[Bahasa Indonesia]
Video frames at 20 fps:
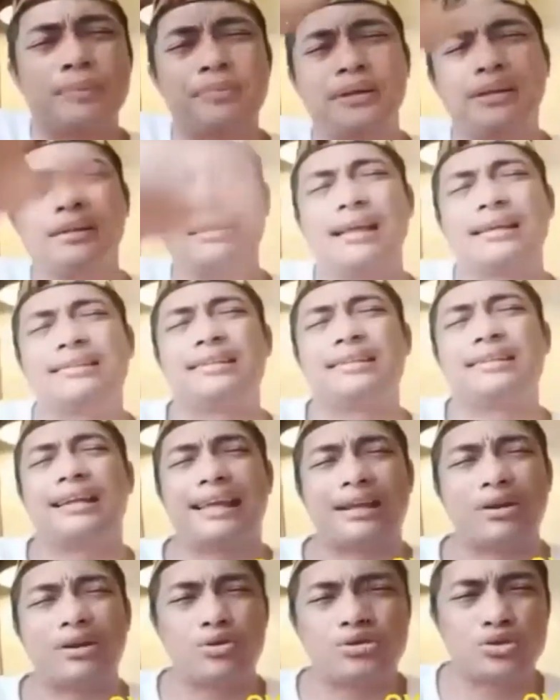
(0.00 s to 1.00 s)
begini aja
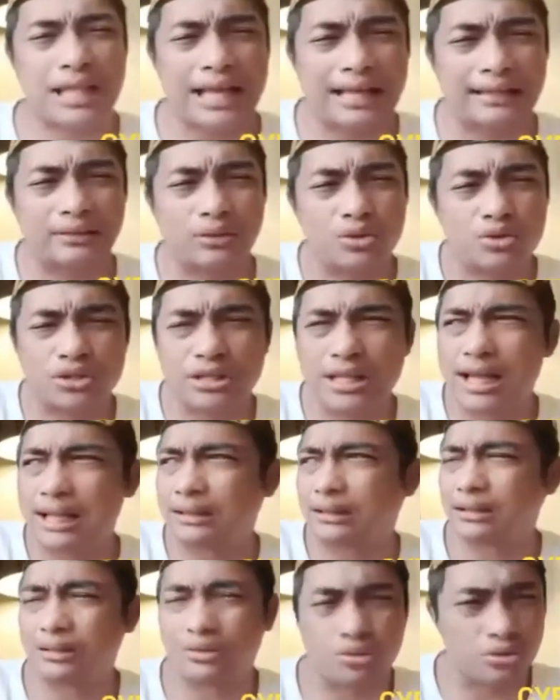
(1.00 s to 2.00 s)
lah Ustadz
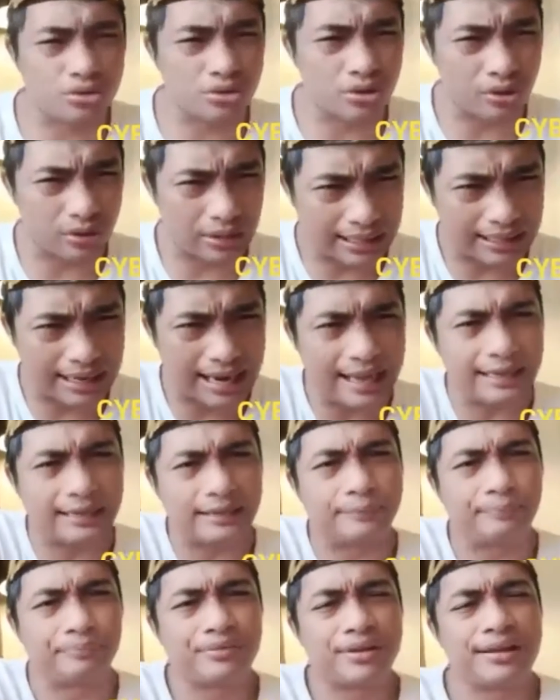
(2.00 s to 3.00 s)
Ustadz Tengku
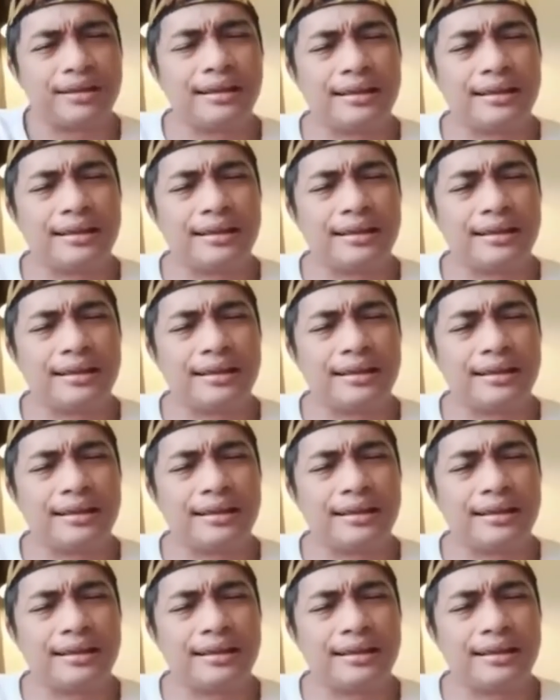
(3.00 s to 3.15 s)
Zulkarnain